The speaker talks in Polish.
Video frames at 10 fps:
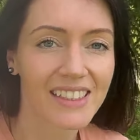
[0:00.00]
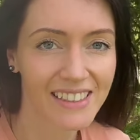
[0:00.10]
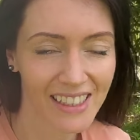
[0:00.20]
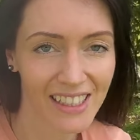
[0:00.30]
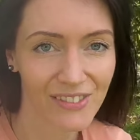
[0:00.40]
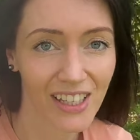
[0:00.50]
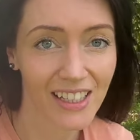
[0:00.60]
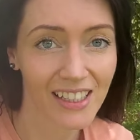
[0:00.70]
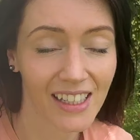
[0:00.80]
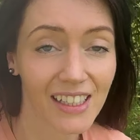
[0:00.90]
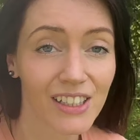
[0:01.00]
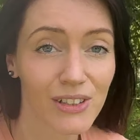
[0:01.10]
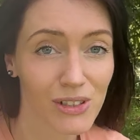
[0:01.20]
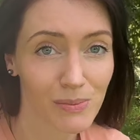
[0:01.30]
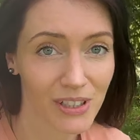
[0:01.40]
Dzięki wielkie i
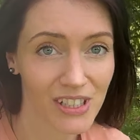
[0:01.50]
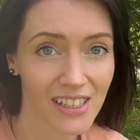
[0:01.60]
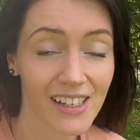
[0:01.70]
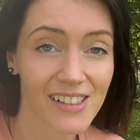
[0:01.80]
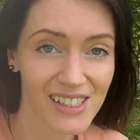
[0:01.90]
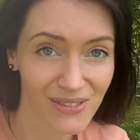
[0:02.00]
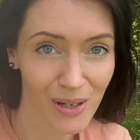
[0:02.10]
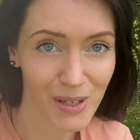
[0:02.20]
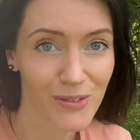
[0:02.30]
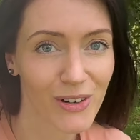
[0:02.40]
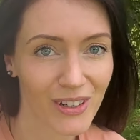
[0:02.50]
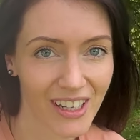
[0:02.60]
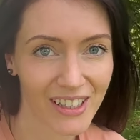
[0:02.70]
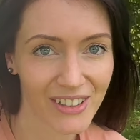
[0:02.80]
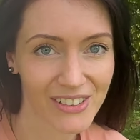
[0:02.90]
do zobaczenia z Wami w
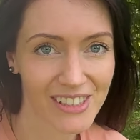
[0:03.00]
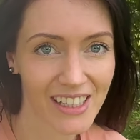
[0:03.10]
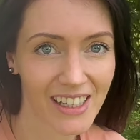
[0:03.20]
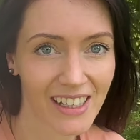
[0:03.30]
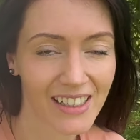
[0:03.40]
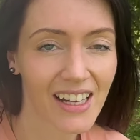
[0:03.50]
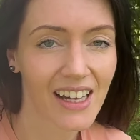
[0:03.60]
kolejnych odcinkach,